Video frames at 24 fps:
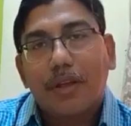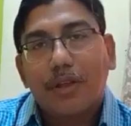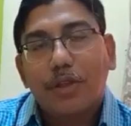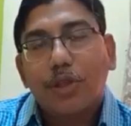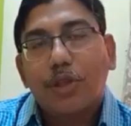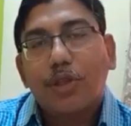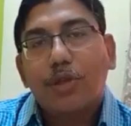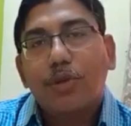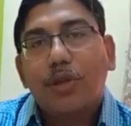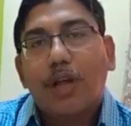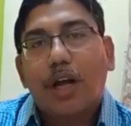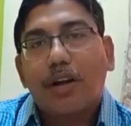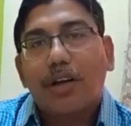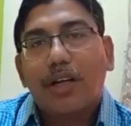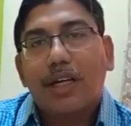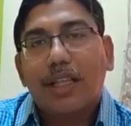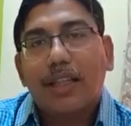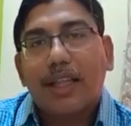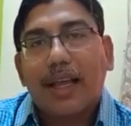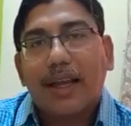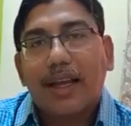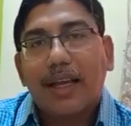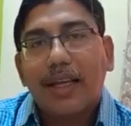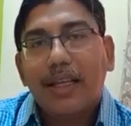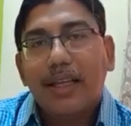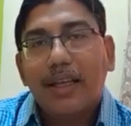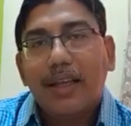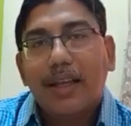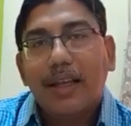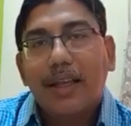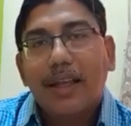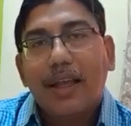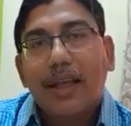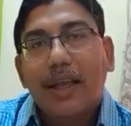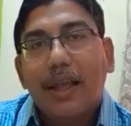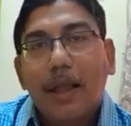যদি উদাহরণটা দেখাই
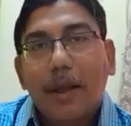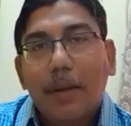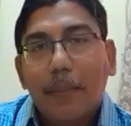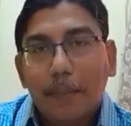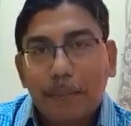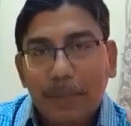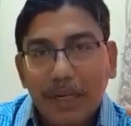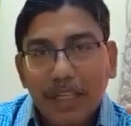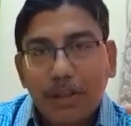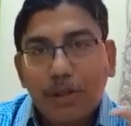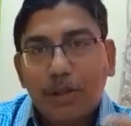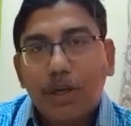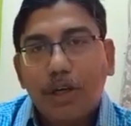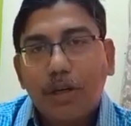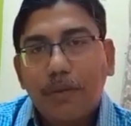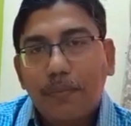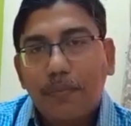বৃদ্ধ